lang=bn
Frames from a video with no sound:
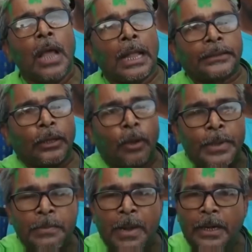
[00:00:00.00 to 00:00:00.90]
আজকে
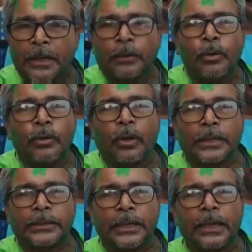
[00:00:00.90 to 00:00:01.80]
রবীন মান্নাকে খুন
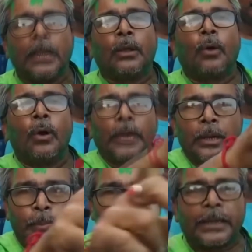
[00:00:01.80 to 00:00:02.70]
করেছে
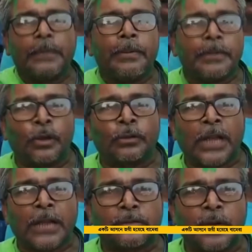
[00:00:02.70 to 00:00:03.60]
রঙ্কিনপুরে কিভাবে
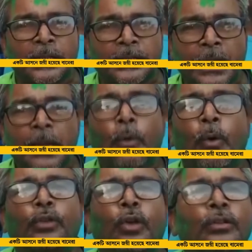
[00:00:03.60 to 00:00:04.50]
সন্ত্রাস করেছে
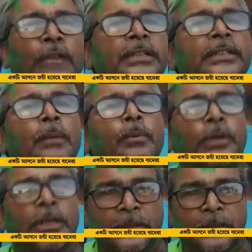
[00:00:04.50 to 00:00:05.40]
ওর সন্ত্রাস ছাড়া
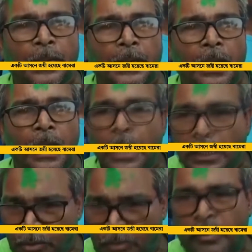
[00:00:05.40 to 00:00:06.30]
ভোটে জিততে পারে না
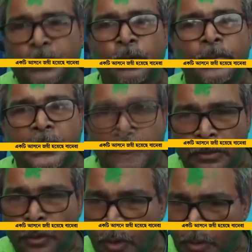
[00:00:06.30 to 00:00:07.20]
এই সমবায় সমিতিতে
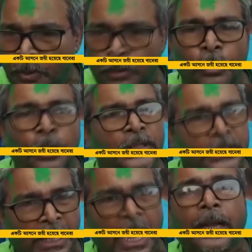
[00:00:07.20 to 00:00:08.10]
ওর মতন লোক এসে
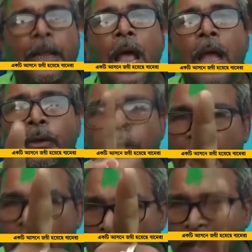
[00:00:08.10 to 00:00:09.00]
দাঁড়াক যদি
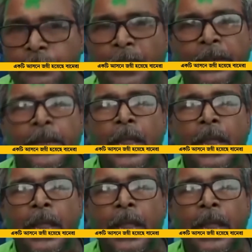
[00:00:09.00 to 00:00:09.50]
না হারাতে পারি